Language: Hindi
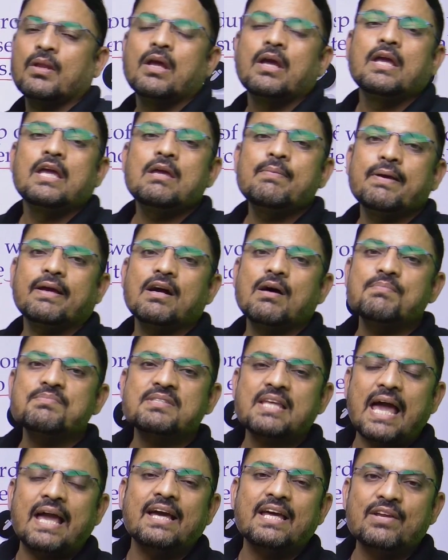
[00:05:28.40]
ई बिकम्स
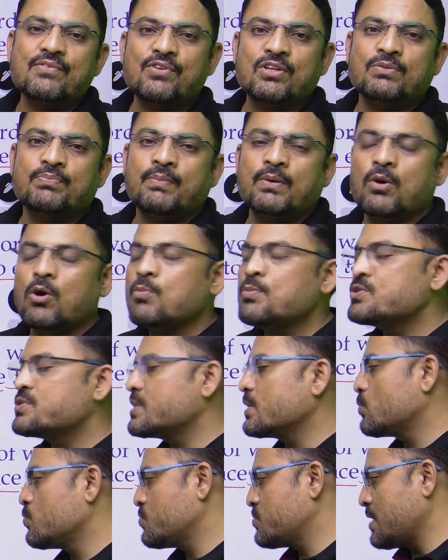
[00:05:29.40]
एंग्री विथ मी वो
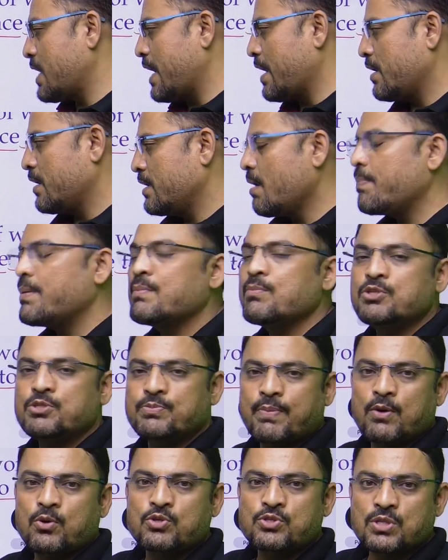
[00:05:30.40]
मुझसे गुस्सा है या फिर मुझ
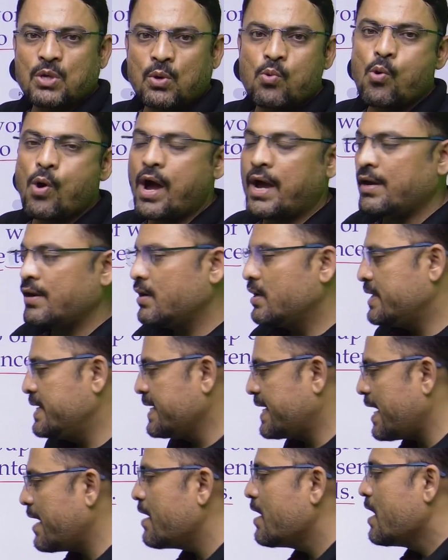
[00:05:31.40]
पर गुस्सा हुआ है
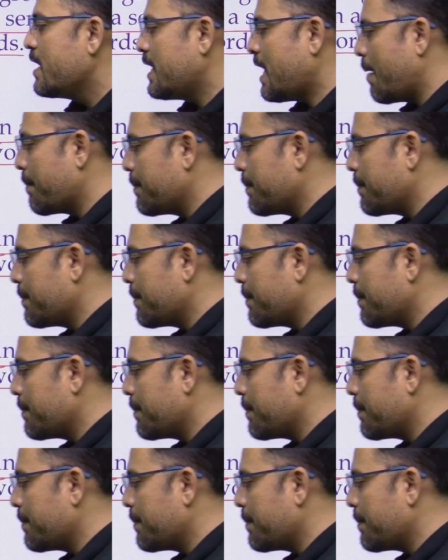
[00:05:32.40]
ठीक है यहाँ पे